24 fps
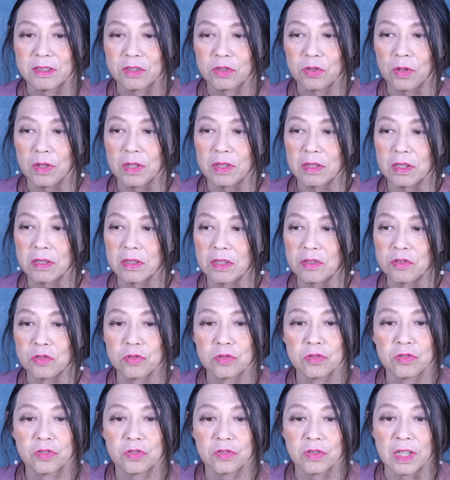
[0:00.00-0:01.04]
兆円だって
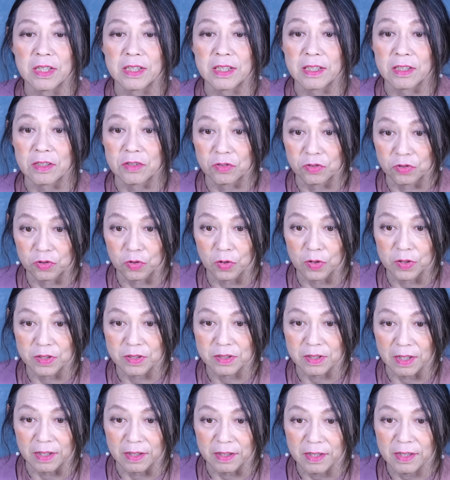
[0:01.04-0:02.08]
10, 10年経って10兆円で
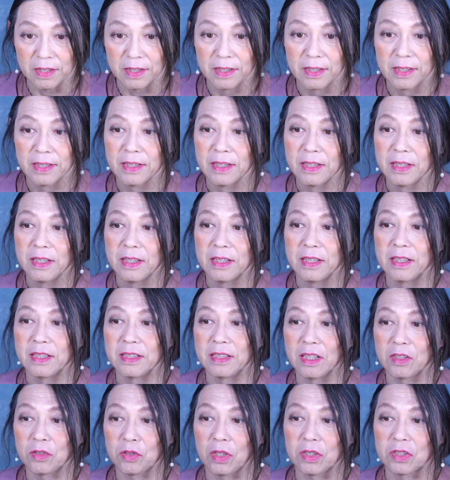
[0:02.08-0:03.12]
すからね。
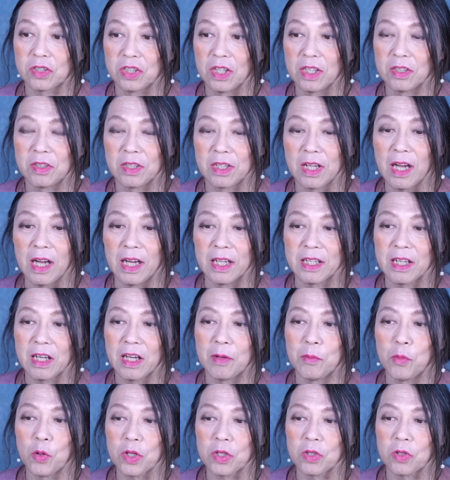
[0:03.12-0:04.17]
えー、なんとかしないといかん穴
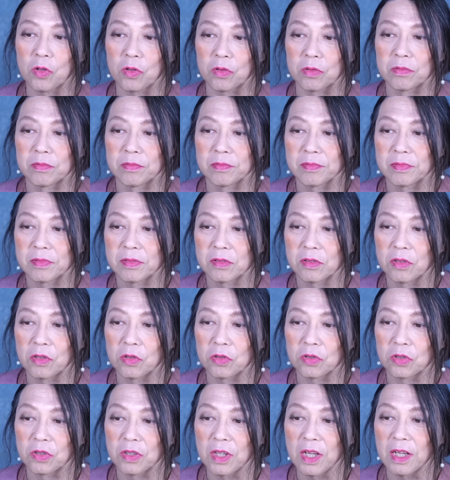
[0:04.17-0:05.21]
が漏れておる。という
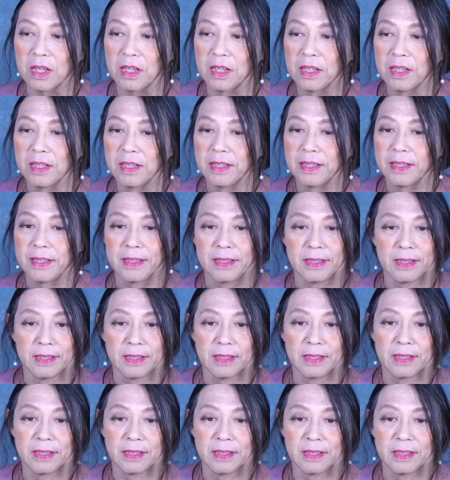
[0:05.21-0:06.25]
ことで、
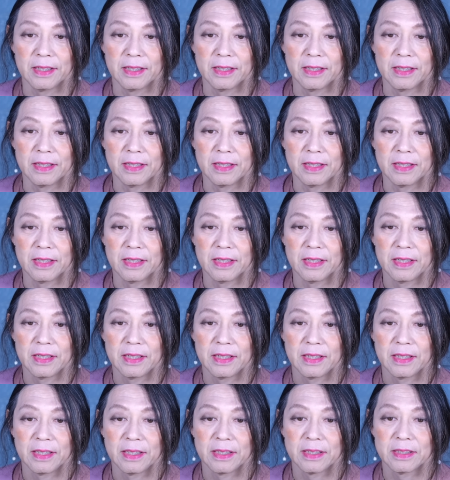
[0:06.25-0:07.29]

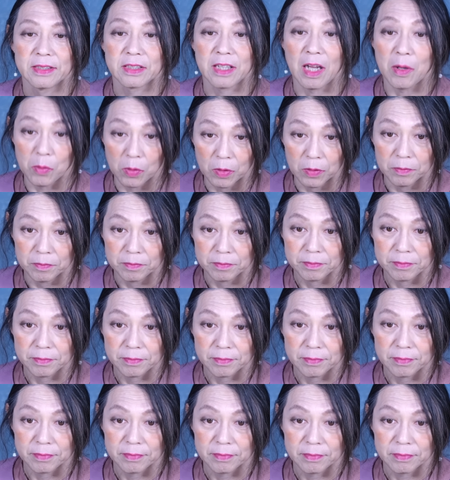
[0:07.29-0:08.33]
えー、しかも、
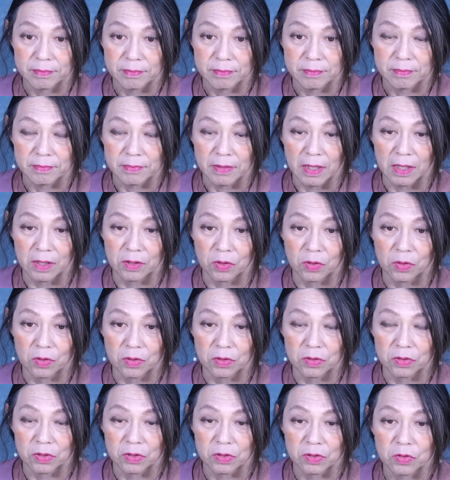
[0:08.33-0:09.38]
あ
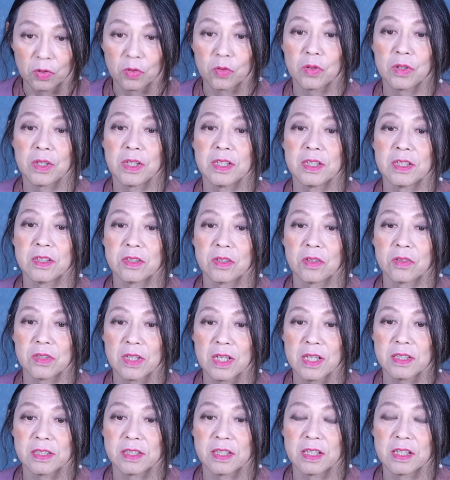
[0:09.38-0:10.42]
の、食品の
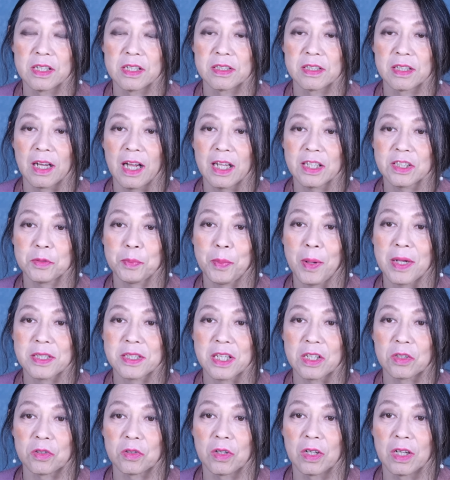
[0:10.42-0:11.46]
ね、税率が
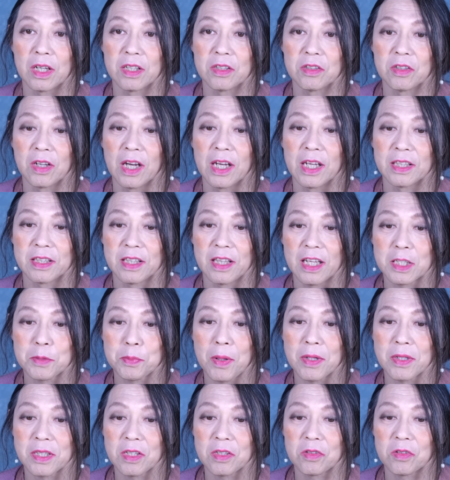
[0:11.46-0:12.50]
8%とかいうのがあって、
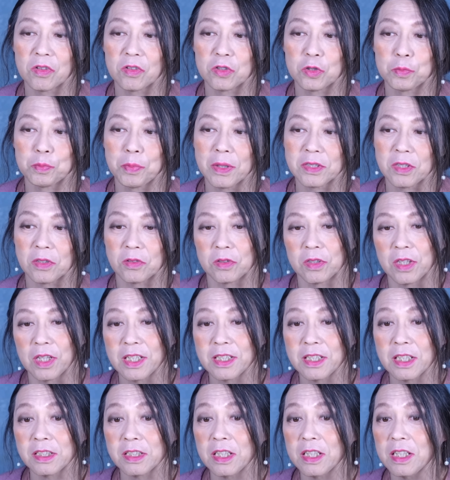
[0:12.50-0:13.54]
8%とか10%
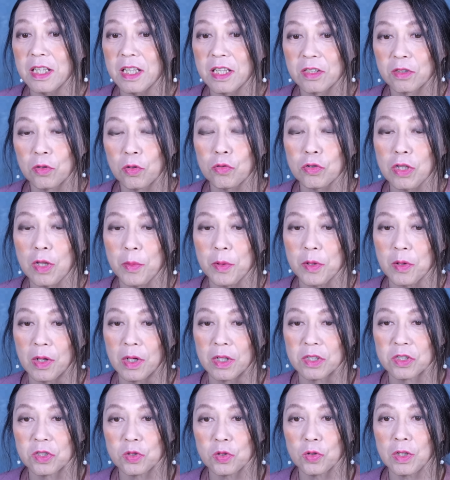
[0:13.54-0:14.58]
適切に取るために
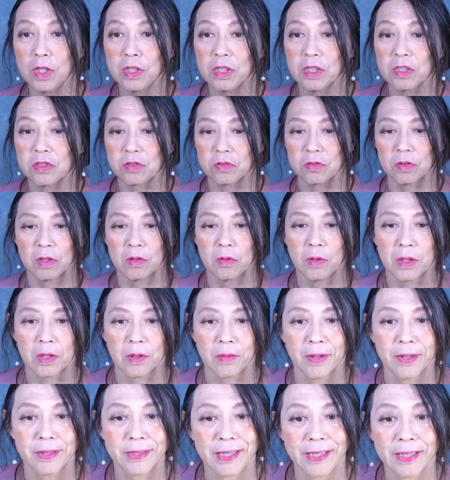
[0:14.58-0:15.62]
は必要なんですとかいうわけ
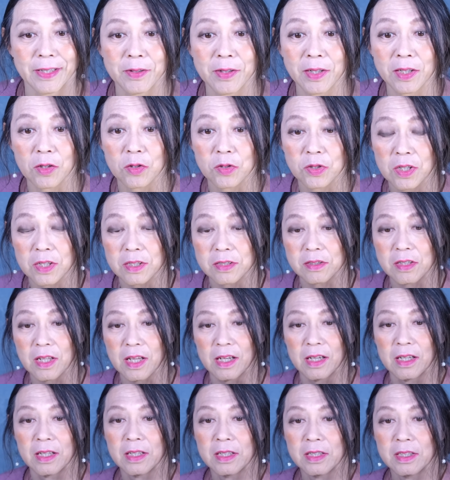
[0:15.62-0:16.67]
のわかんない言い訳をしてです
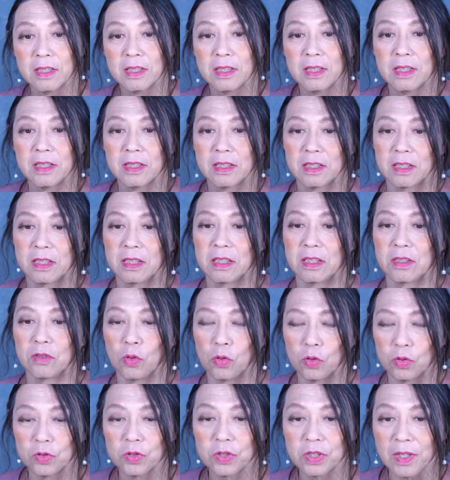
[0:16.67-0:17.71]
ね、えー、
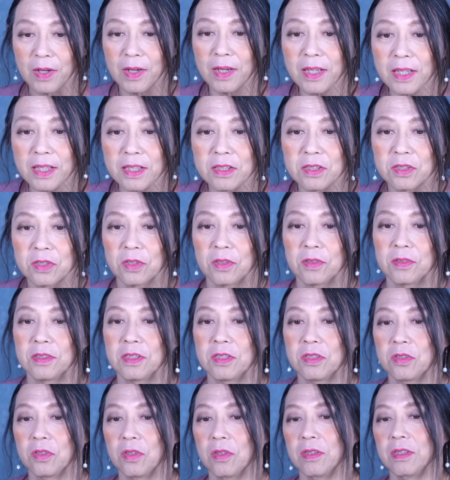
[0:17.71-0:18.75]
導入したわけですよ。
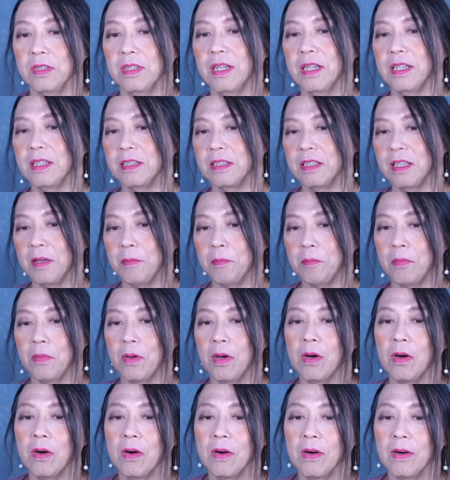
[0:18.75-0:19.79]
で、それで
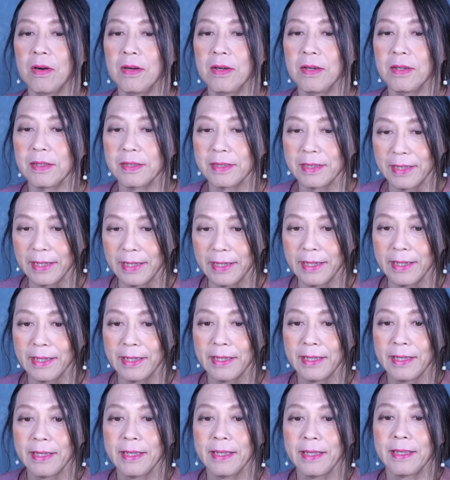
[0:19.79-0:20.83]
もうね、
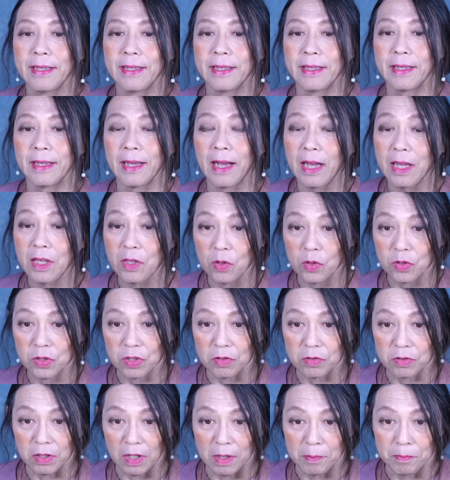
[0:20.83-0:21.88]
えー、廃業し
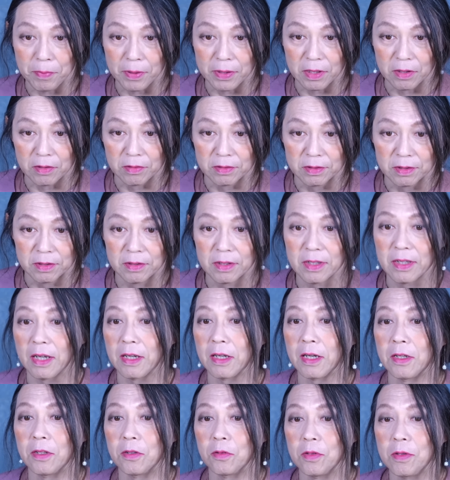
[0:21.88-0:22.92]
てる人がいっぱい出るっていうな
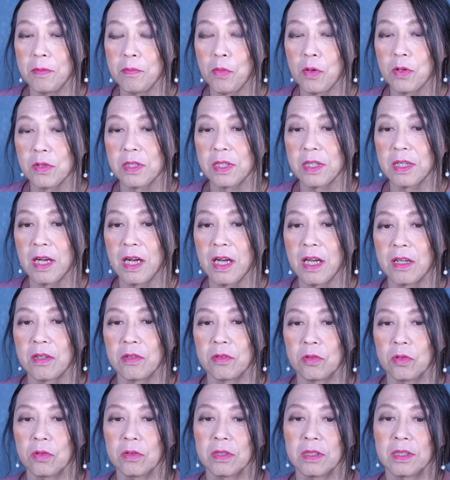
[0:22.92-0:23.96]
んかあのインボイス制が入
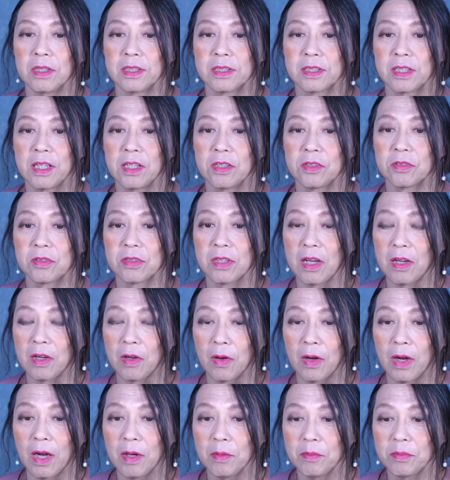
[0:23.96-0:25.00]
ると、えー、声優なん
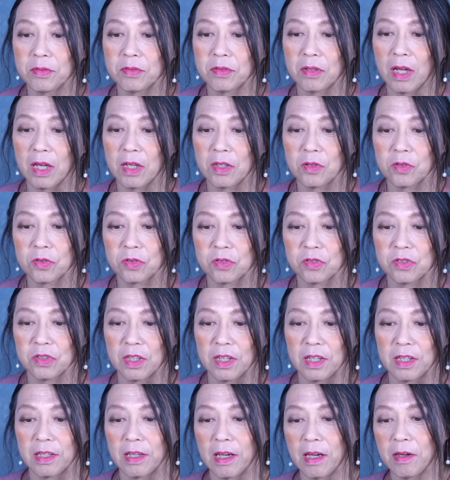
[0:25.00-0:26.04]
かは半分ぐらい廃業するん
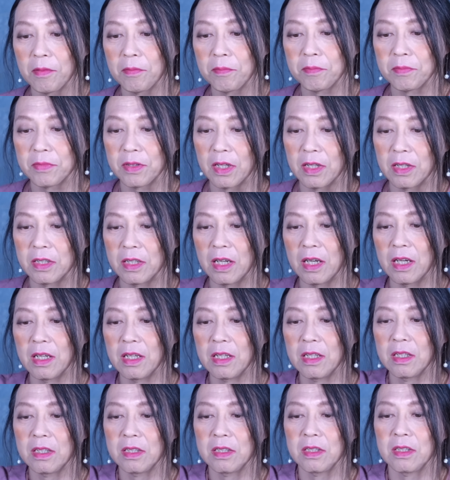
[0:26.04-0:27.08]
じゃないかみたいな
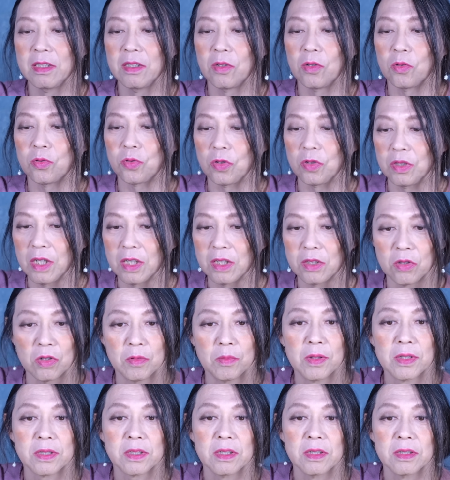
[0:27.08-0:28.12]
ことになってお
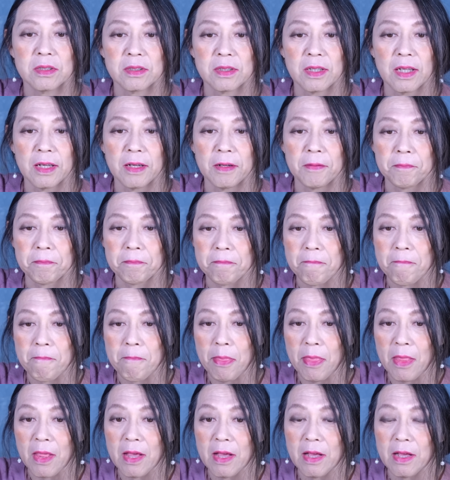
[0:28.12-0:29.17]
りましてですね
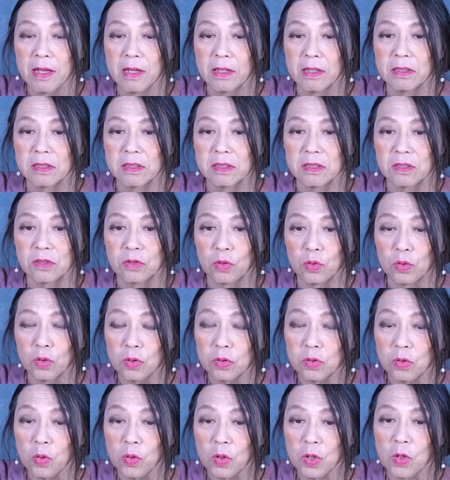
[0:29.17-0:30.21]
そ
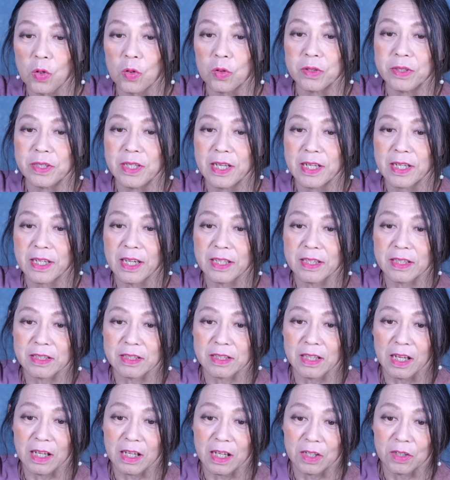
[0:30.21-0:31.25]
の時を狙っ
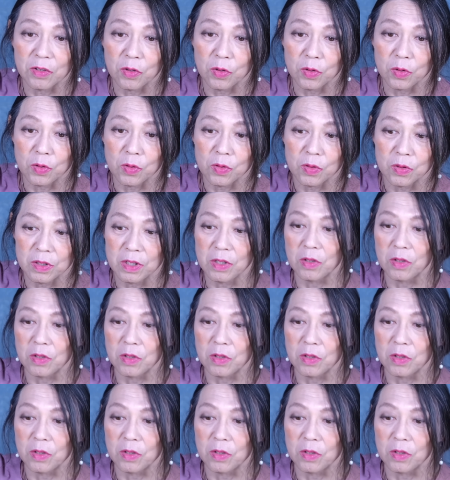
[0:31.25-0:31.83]
たかのよう